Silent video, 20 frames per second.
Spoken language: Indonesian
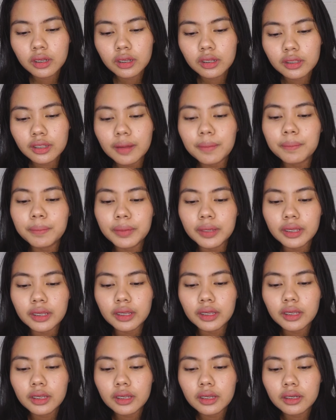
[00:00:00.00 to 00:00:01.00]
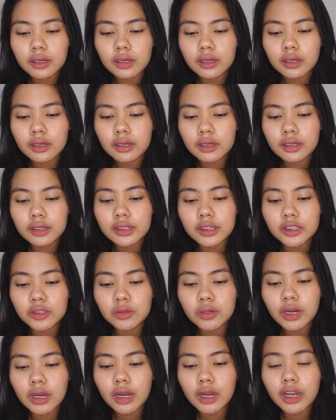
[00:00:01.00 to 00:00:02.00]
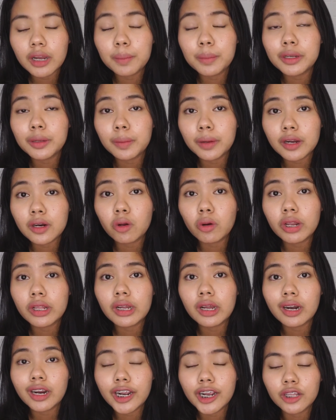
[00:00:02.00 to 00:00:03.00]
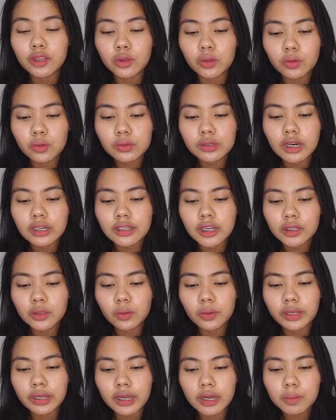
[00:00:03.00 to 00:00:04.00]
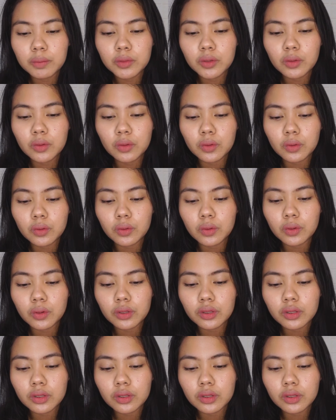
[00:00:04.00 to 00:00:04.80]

tapi dari juga yang menyebabkan kulit kering itu salah satunya menurut